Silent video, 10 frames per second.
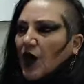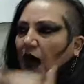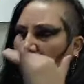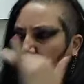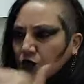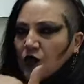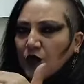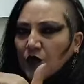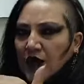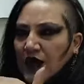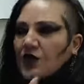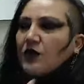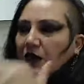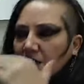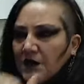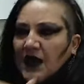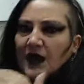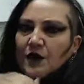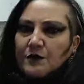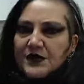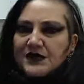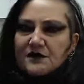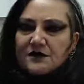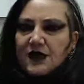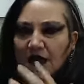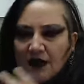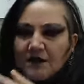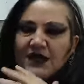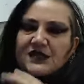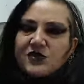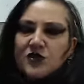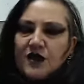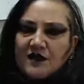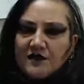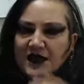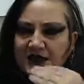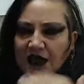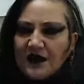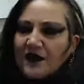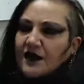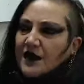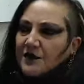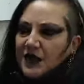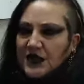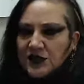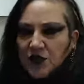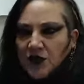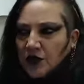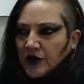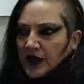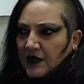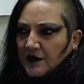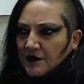Arturo Murillo y Miguel López, el ministro de Defensa y el ministro de Gobierno.